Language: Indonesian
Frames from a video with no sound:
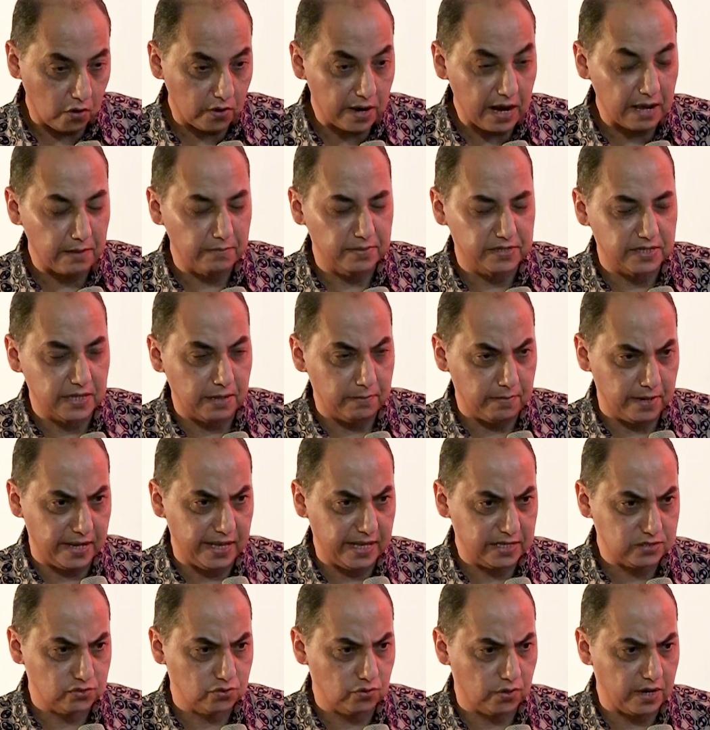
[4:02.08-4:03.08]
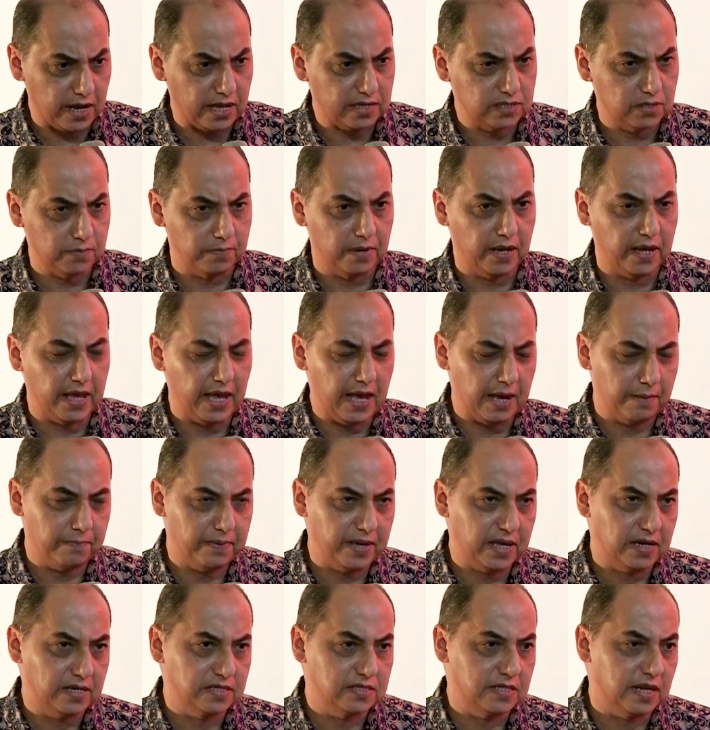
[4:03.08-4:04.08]
orang bisa melihat sunnah sebagai
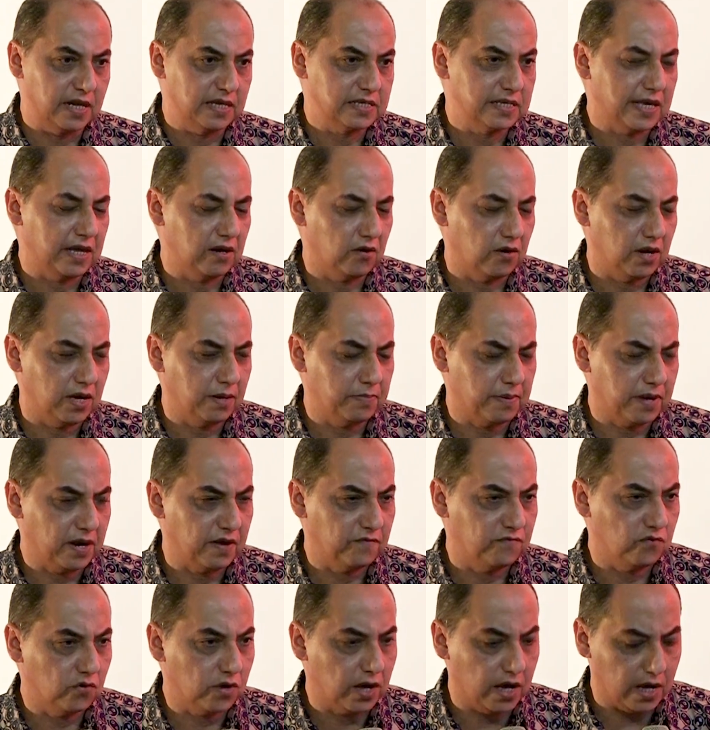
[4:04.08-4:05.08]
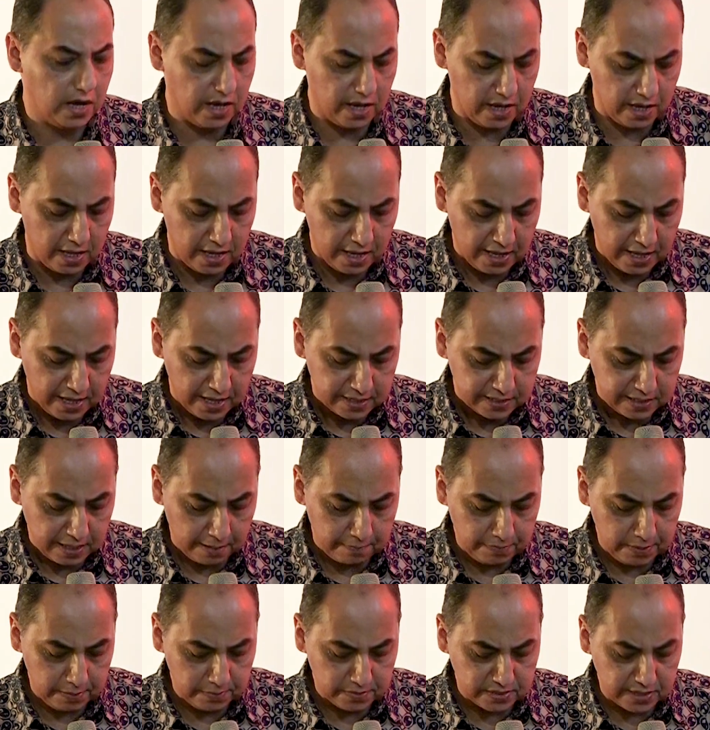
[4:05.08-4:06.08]
apa yang dijelaskan oleh para fukaha,
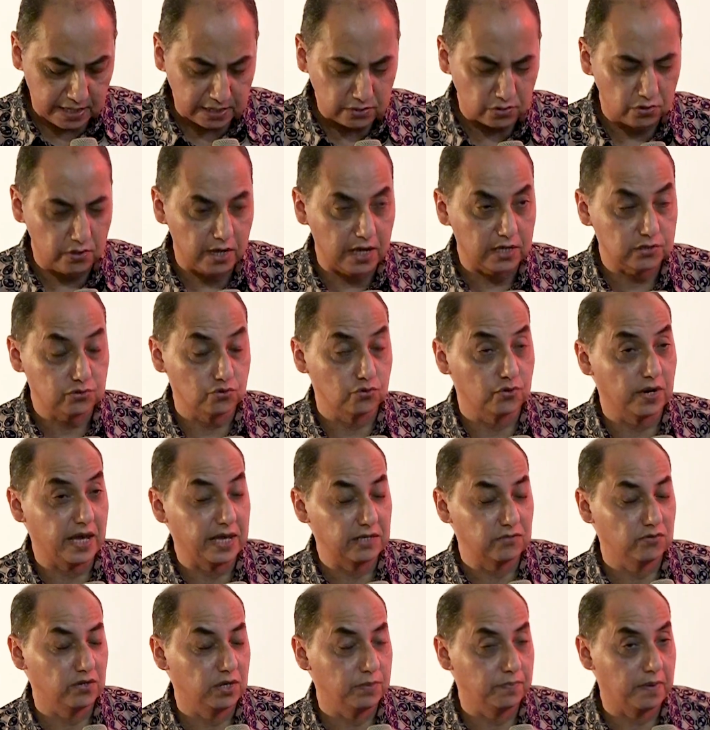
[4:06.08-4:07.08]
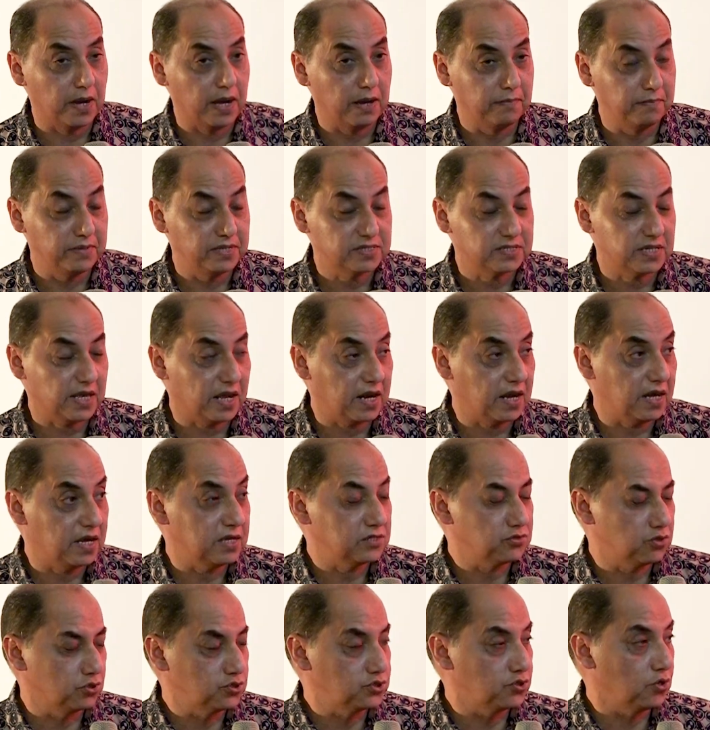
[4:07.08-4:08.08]
tapi bisa juga sunnah itu dipahami
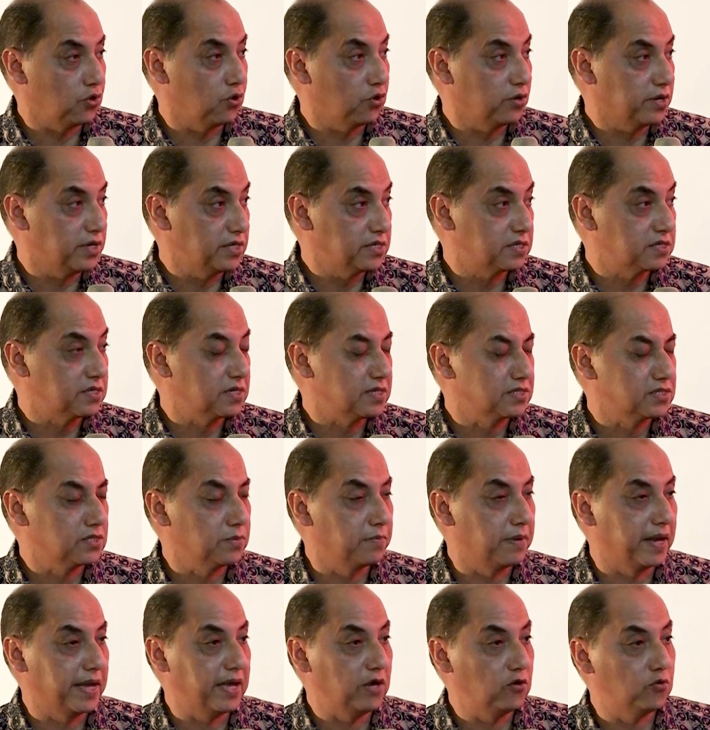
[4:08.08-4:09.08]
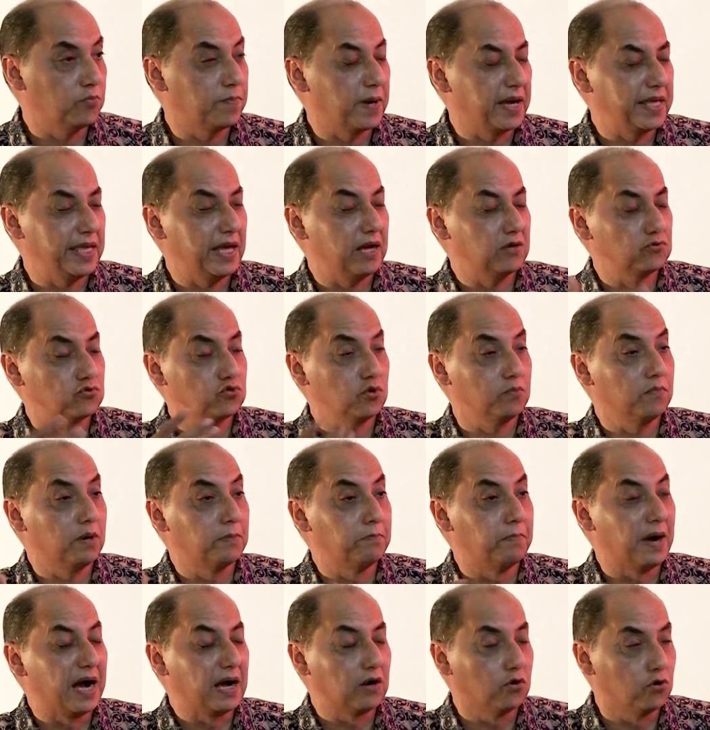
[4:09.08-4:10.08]
secara sosiologis sebagai upaya untuk
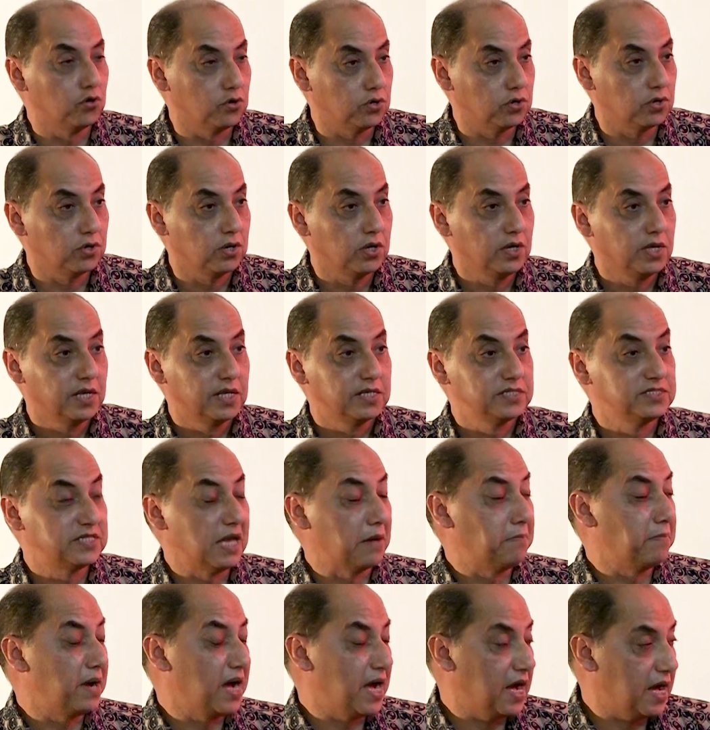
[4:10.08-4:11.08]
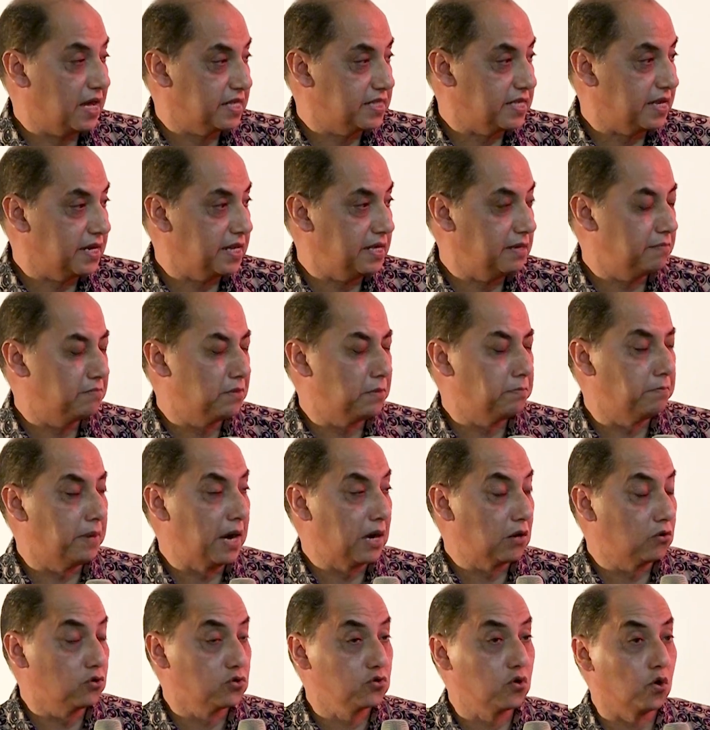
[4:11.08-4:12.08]
membangun jamaah tadi,
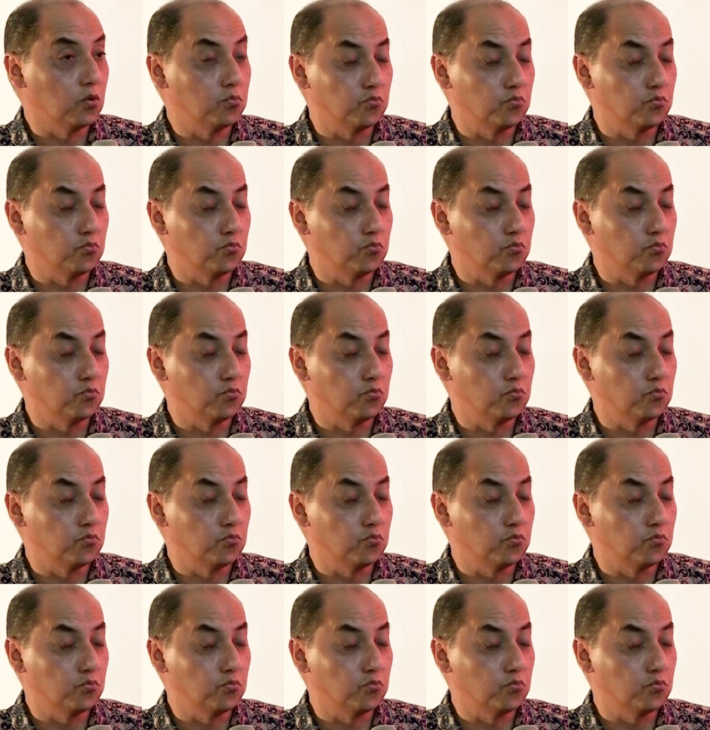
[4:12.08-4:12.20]
membangun